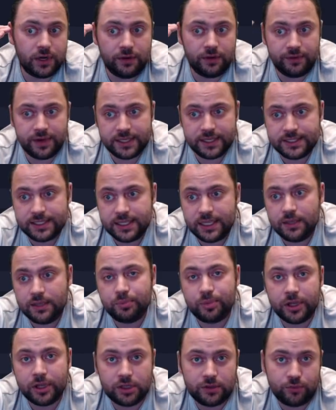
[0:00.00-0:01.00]
в России,
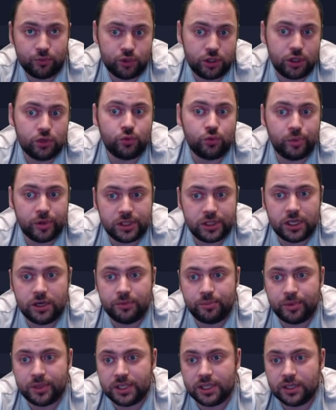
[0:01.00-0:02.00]
поэтому нету потери
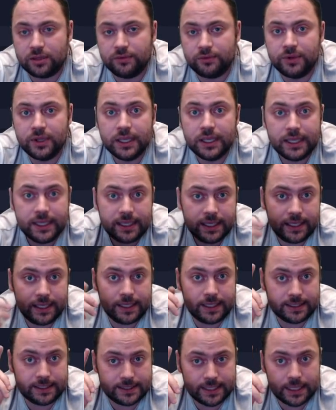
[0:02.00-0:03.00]
пакетов. И,
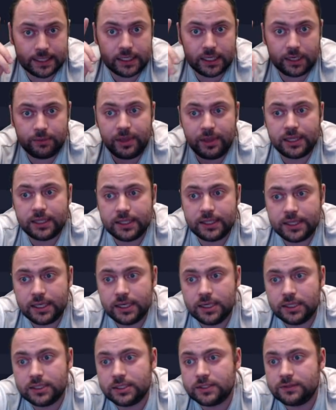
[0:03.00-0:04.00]
кстати, ребята
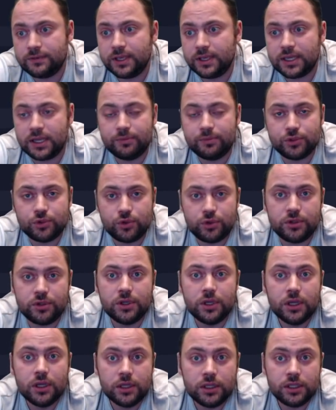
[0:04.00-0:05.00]
делятся своей комсой
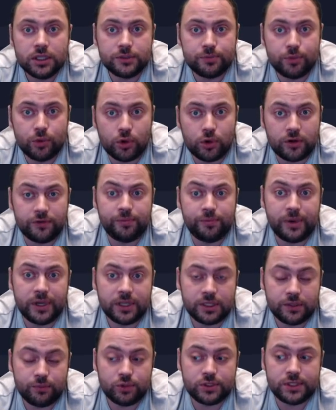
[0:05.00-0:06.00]
из блоков,
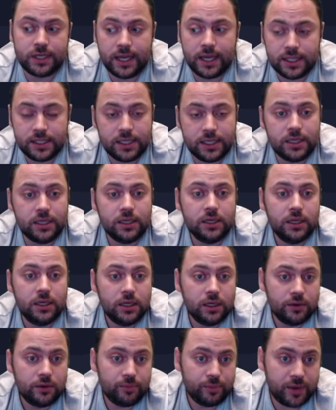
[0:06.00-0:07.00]
поэтому заходи,
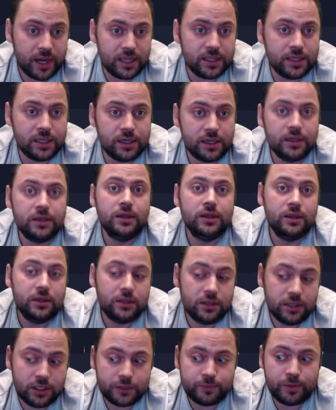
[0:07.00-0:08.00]
майни,
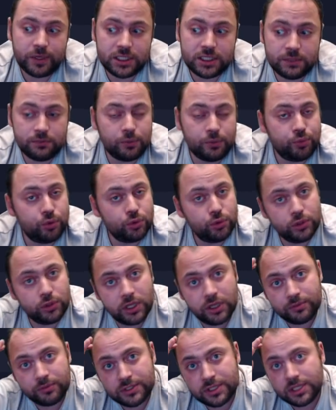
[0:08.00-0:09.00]
и спасибо Пулу и
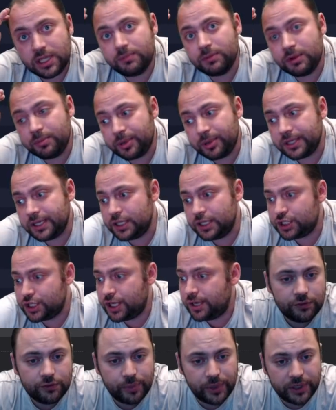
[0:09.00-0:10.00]
МЦД, мы
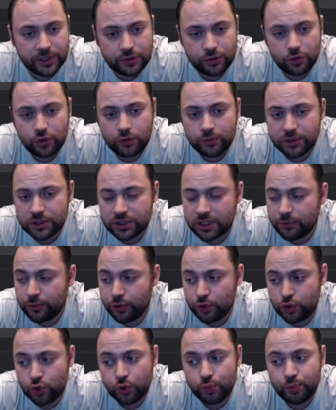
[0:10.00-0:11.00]
продолжаем. Простое мы с тобой
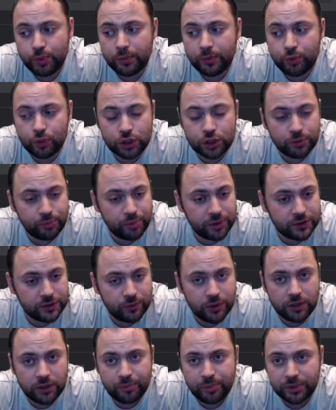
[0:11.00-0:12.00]
чуть попозже
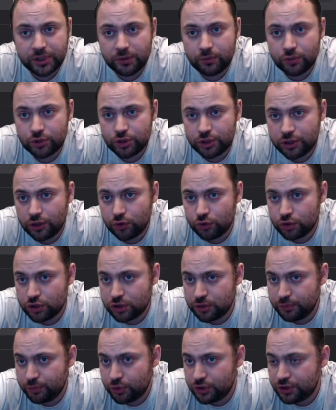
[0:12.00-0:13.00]
посмотрим, потому что я уже
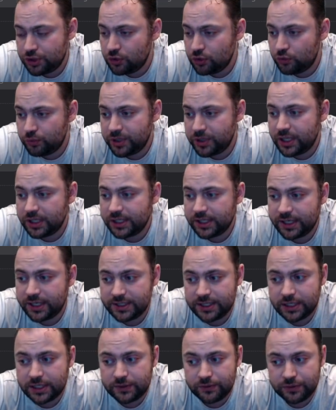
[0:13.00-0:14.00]
запустил, у меня это
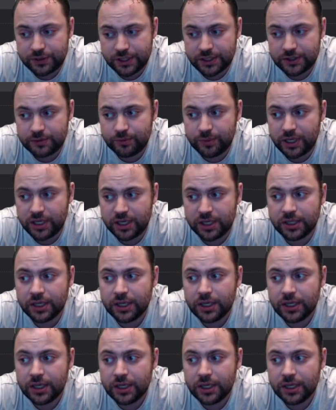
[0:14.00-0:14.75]
хозяйство сейчас майнит